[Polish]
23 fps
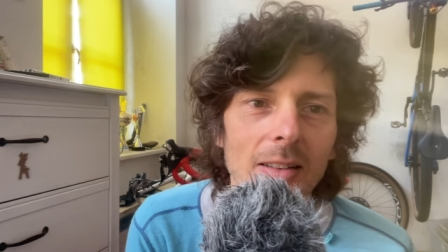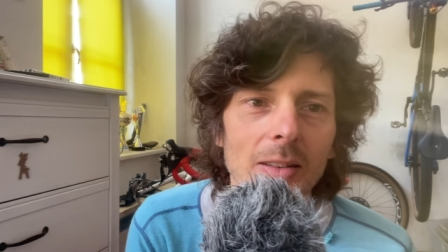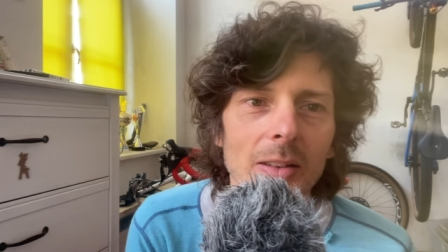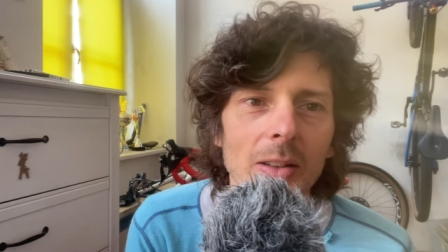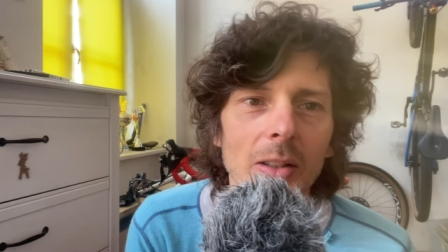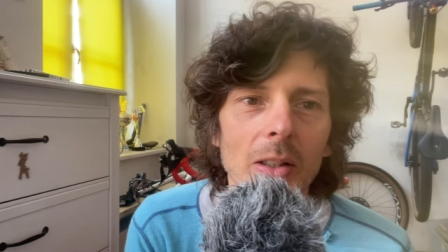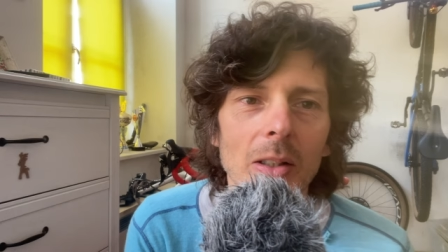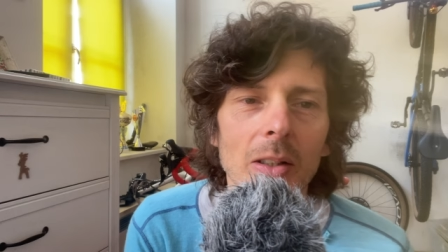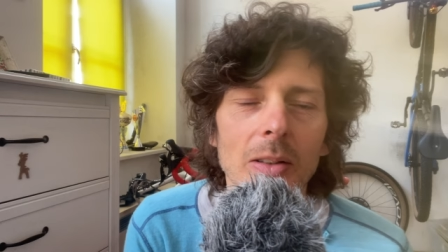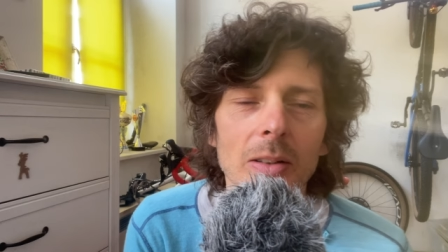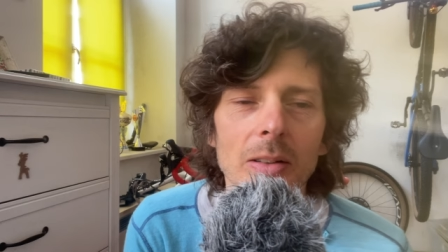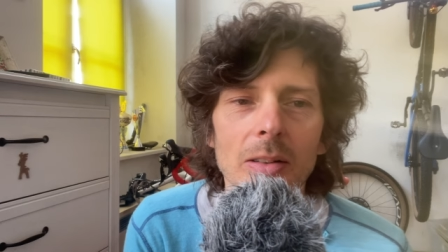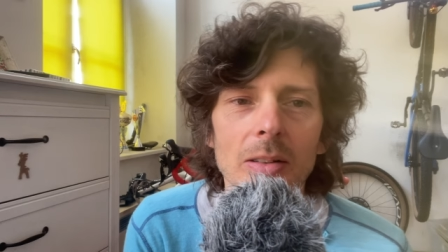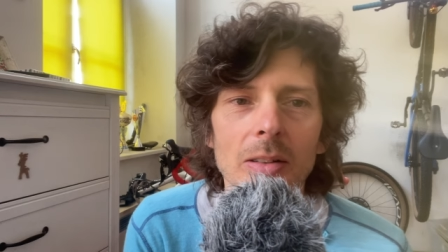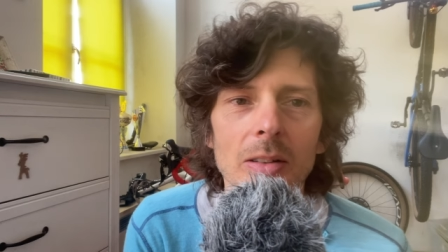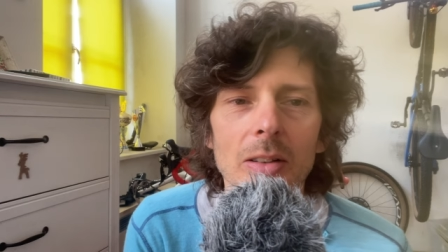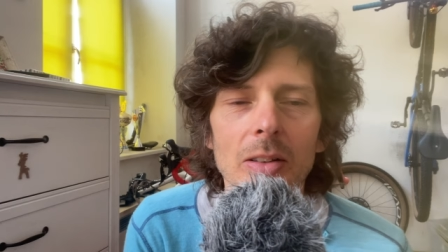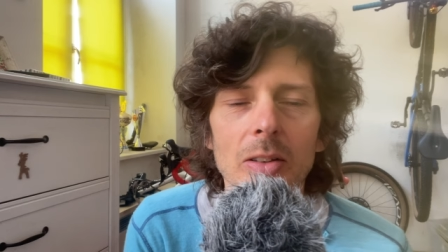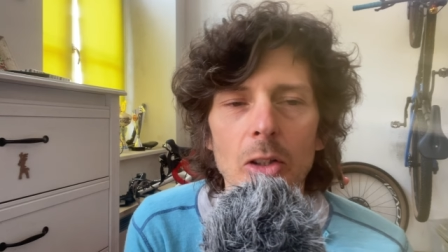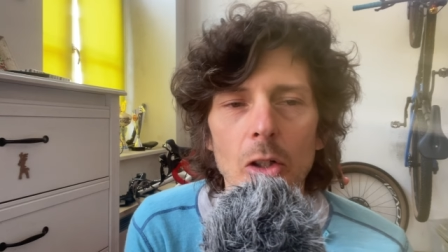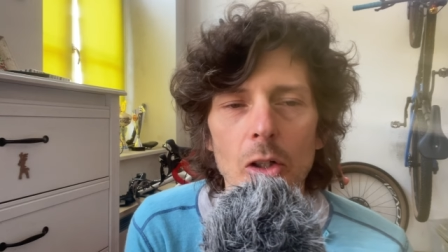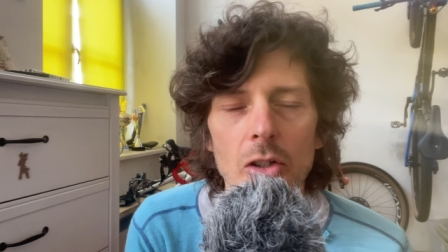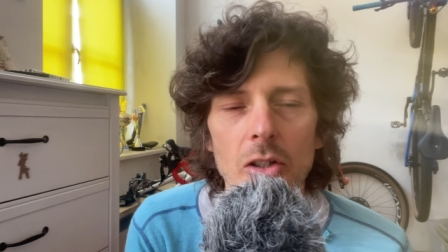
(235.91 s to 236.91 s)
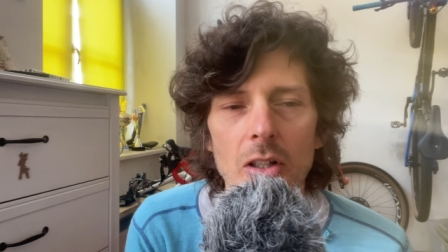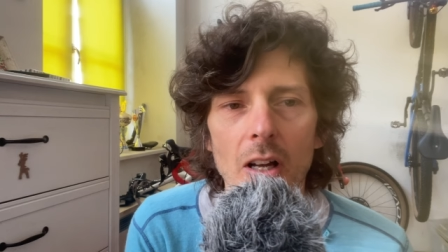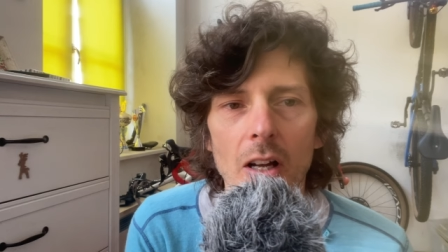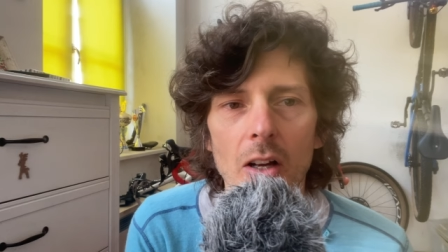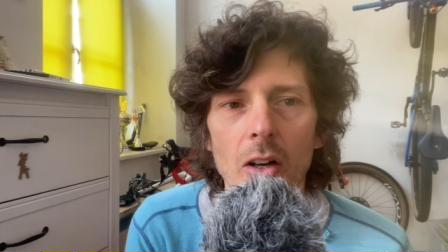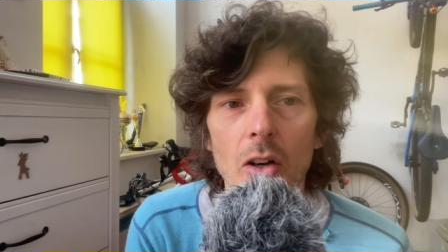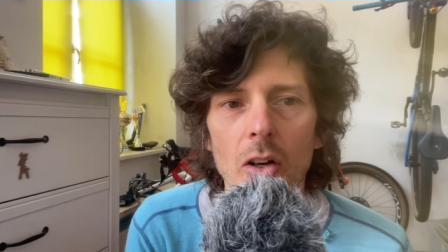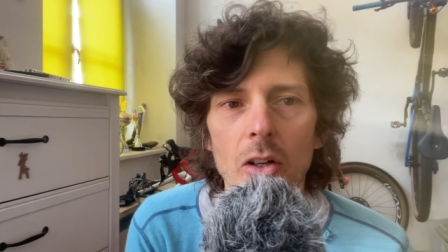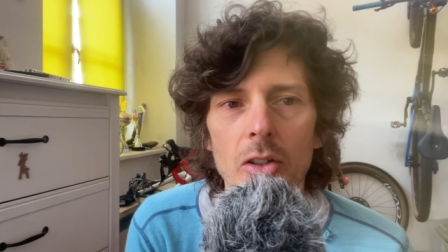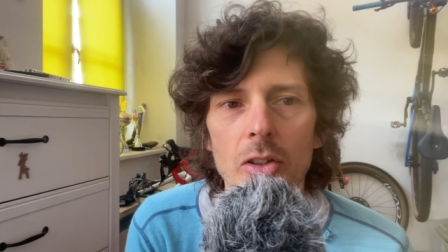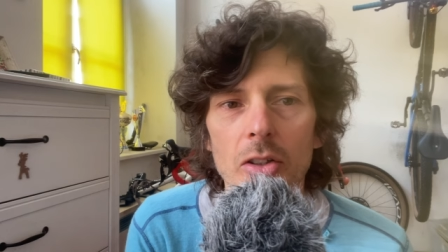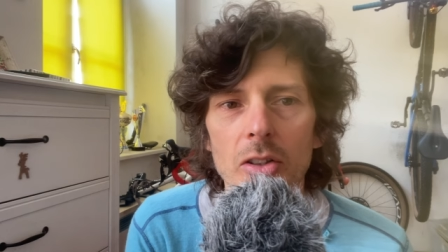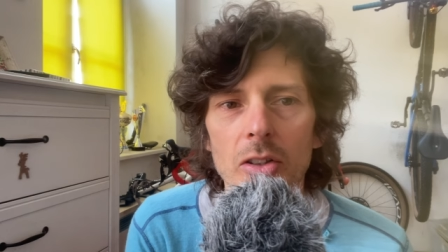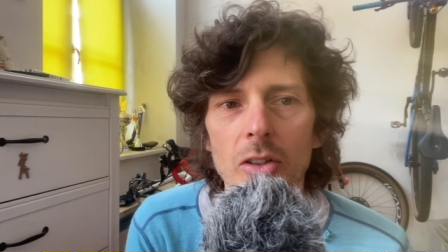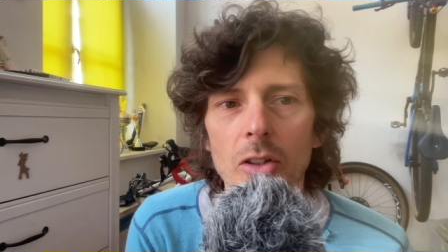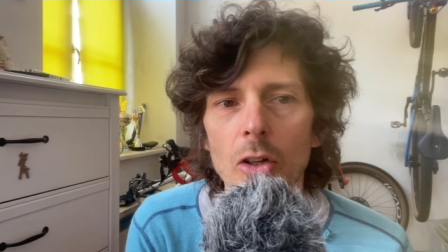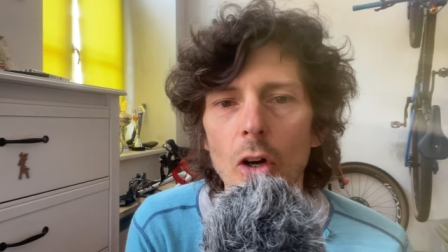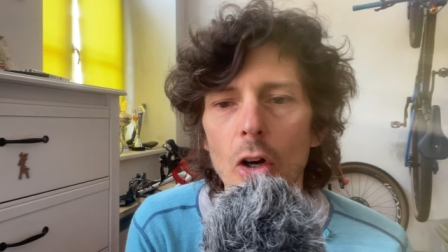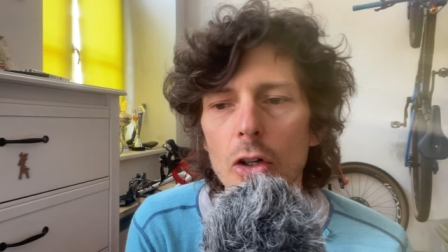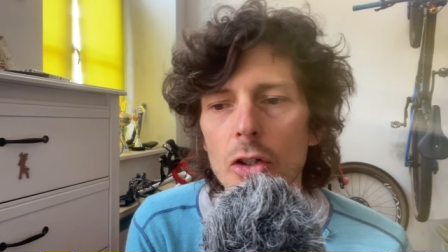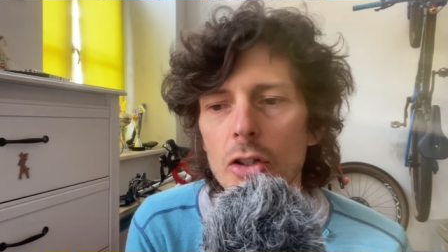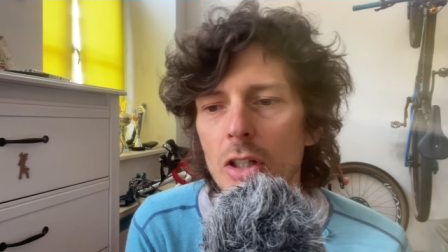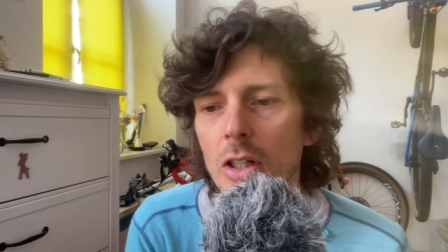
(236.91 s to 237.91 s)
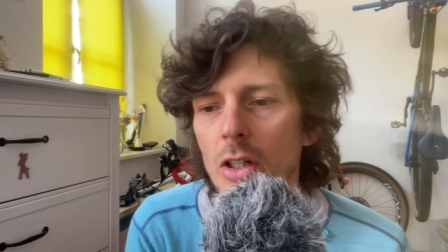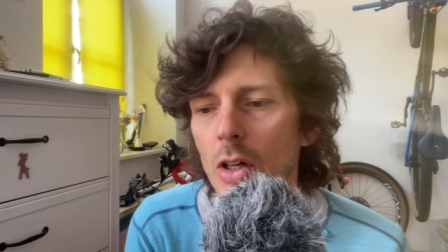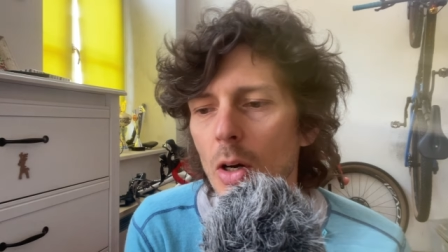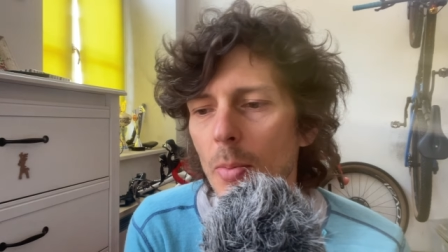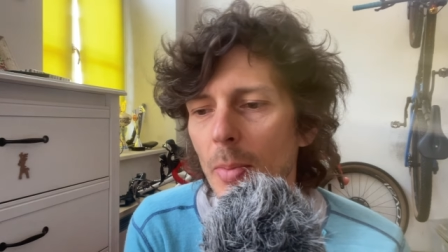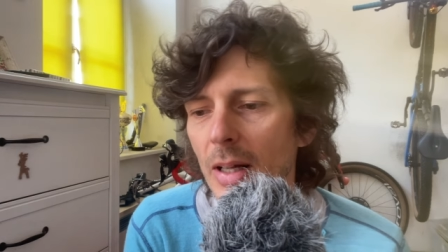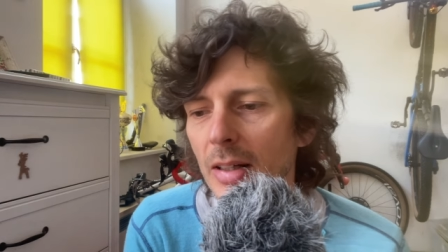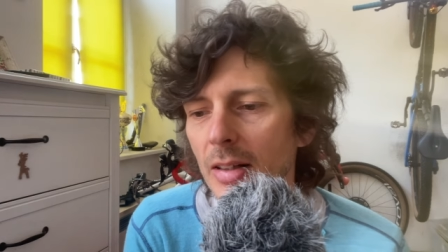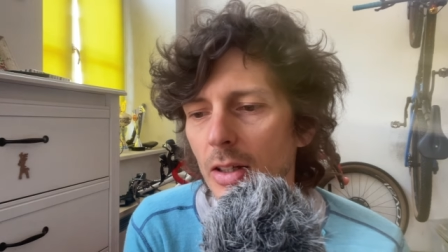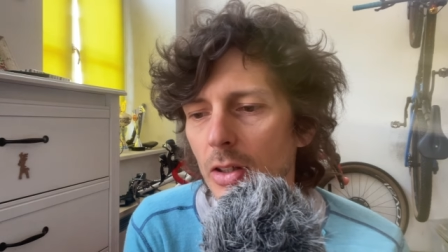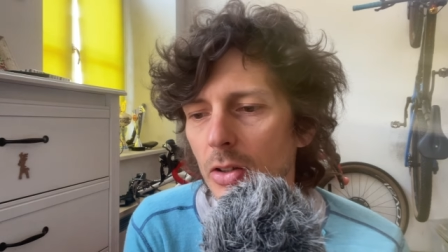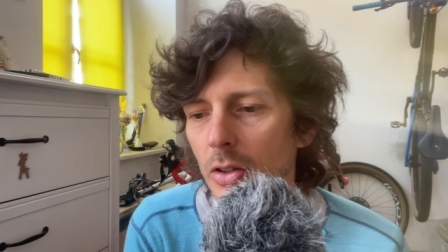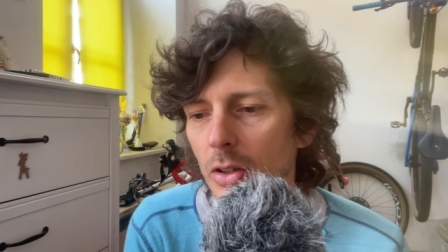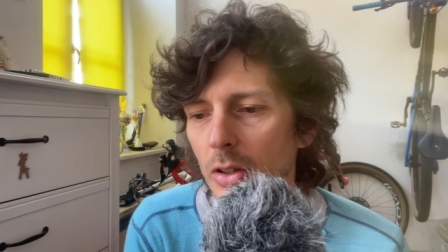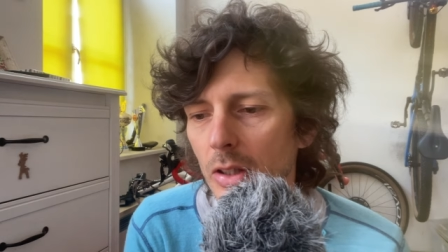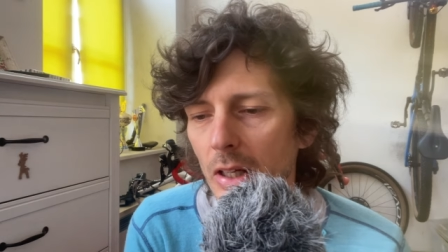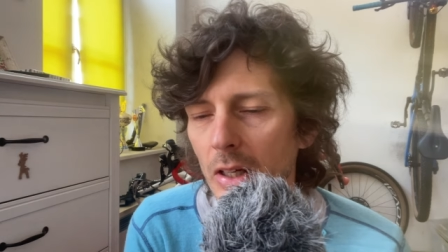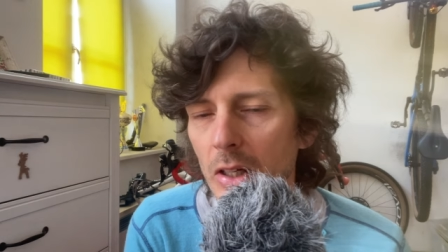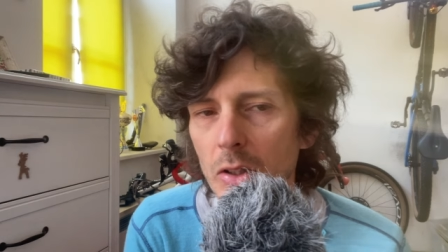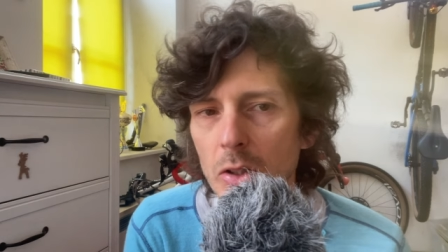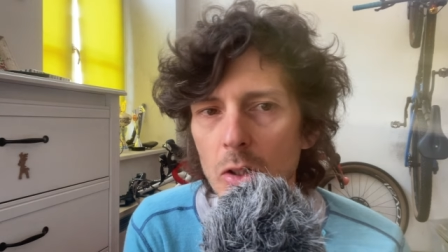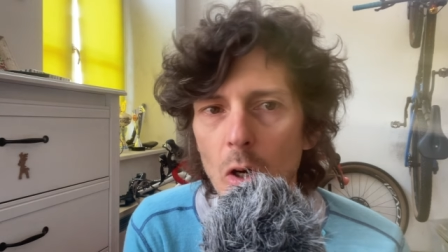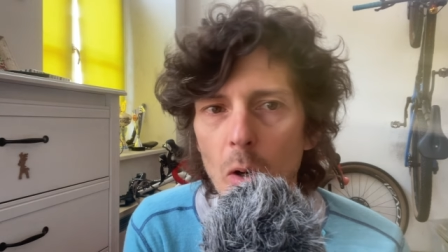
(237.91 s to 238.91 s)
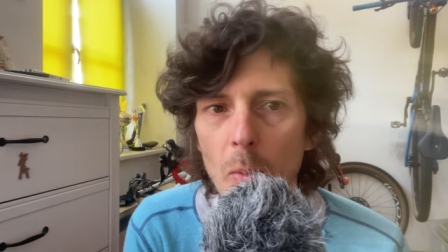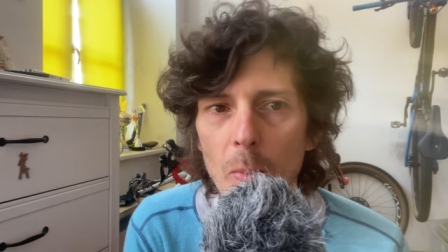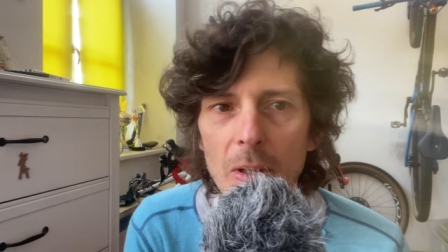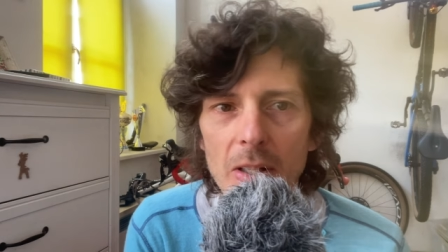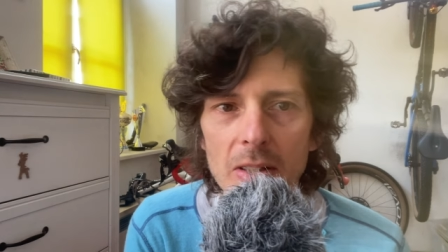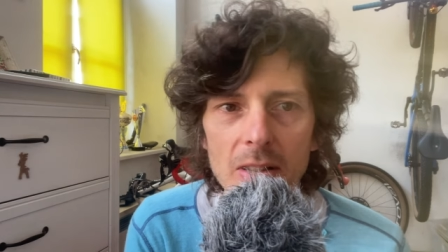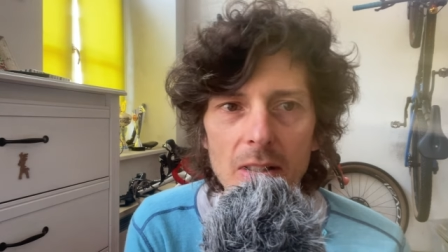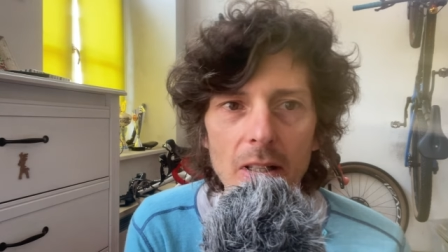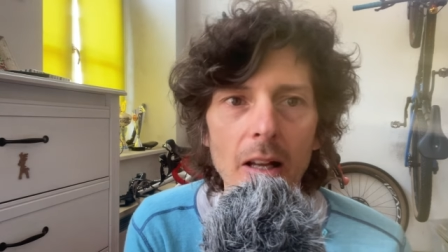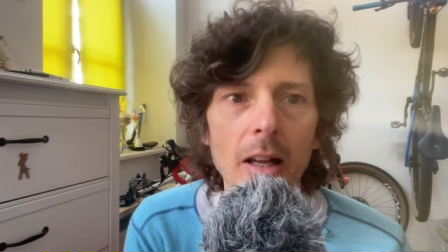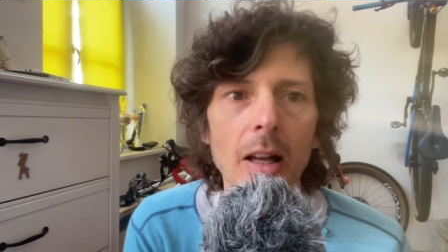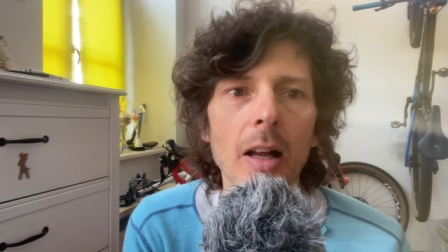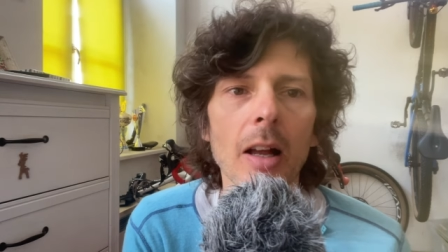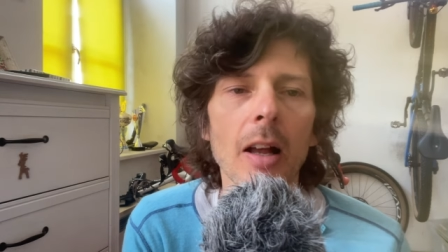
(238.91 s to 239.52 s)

To troszkę gorz, gorzki komentarz do tego, co obecnie,